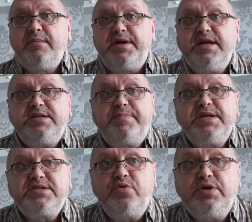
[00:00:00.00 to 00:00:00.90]
При этом
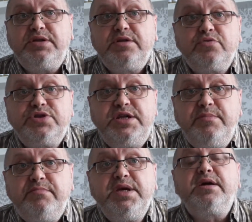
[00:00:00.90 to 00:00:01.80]
происходит нарушение
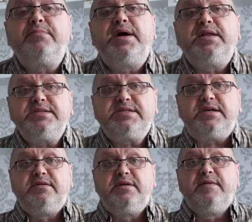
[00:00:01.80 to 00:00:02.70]
микробаланса,
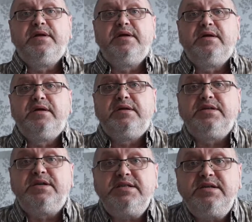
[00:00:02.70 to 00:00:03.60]

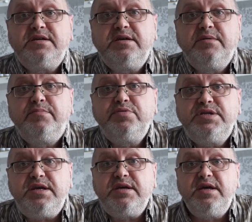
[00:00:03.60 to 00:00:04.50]
дыхательных
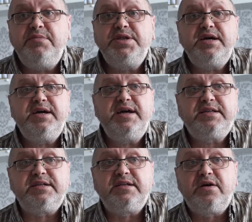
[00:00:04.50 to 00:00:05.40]
путей. Именно
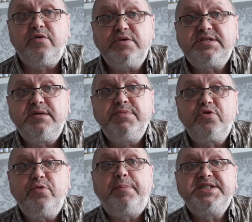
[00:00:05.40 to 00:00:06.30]
этот рост
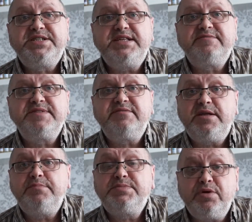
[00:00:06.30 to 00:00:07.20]
микроба пришельца
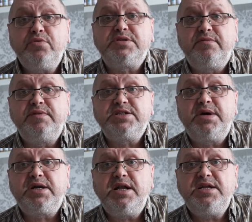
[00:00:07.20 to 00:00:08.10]
вызывает беспокойство в нашем
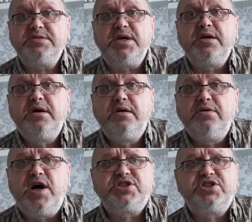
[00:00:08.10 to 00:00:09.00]
организме.
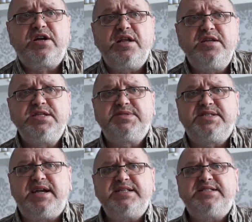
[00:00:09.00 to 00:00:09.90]
Наш организм
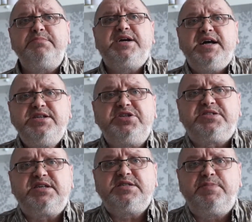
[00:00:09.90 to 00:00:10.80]
старается
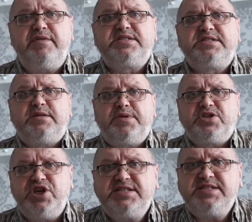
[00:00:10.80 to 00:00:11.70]
механически избавиться от
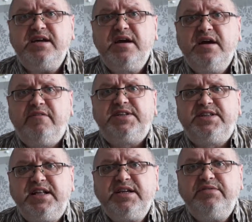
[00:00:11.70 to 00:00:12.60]
пришельца,
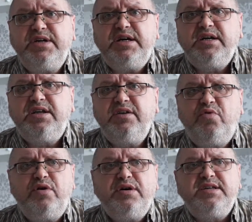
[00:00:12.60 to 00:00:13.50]
выталкивая
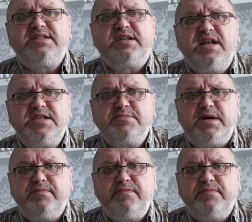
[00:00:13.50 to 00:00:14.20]
его из организма.